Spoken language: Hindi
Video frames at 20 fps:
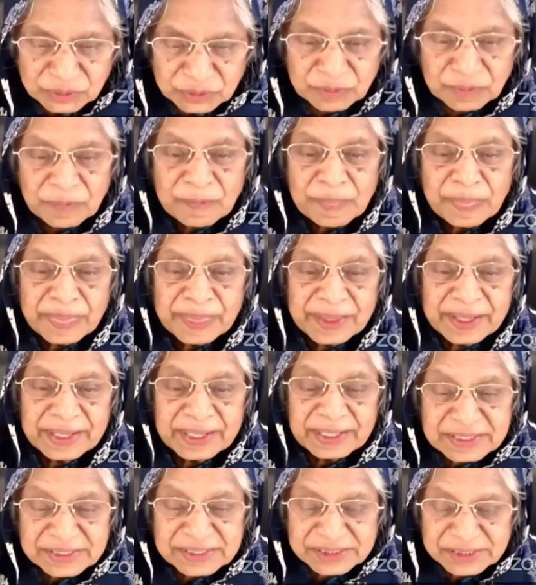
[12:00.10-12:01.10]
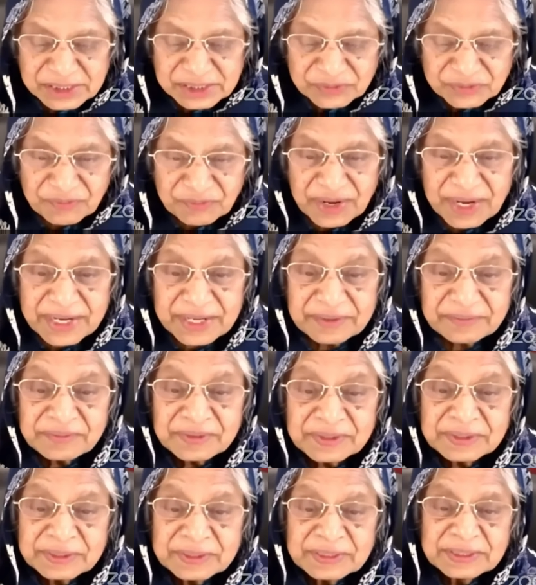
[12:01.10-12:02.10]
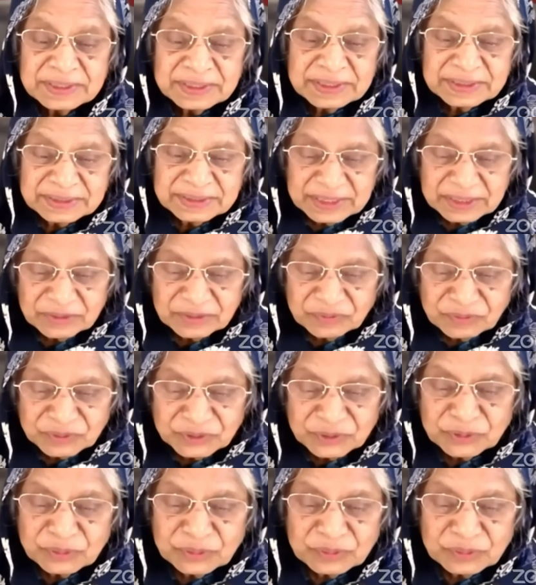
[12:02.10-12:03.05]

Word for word: टू गैलेशियंस 5 the